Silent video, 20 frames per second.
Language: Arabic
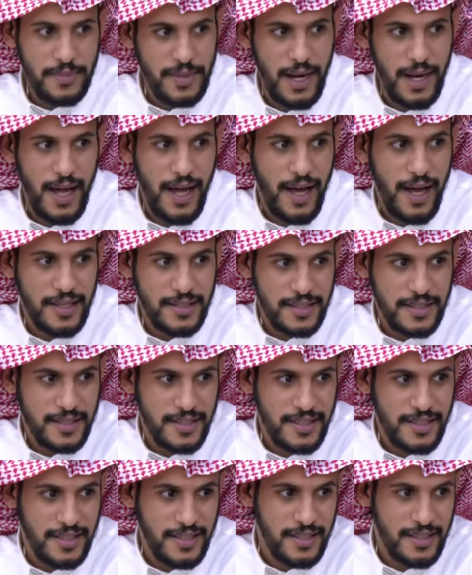لله عاد
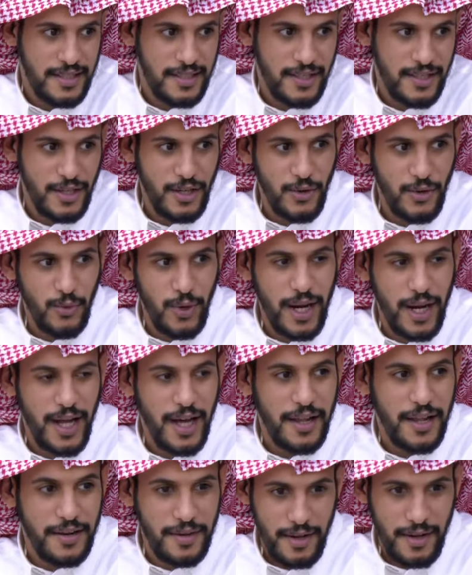
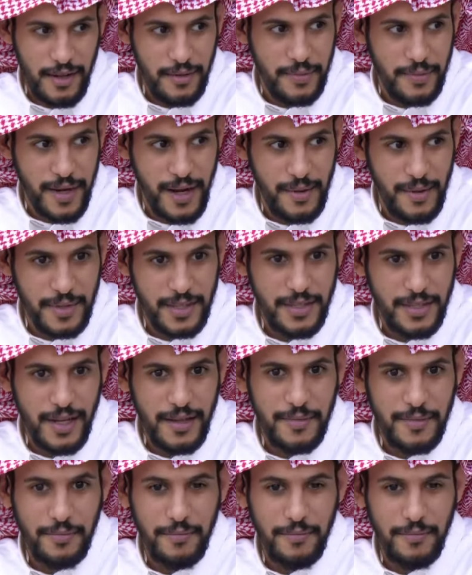والان البرنامج الجاي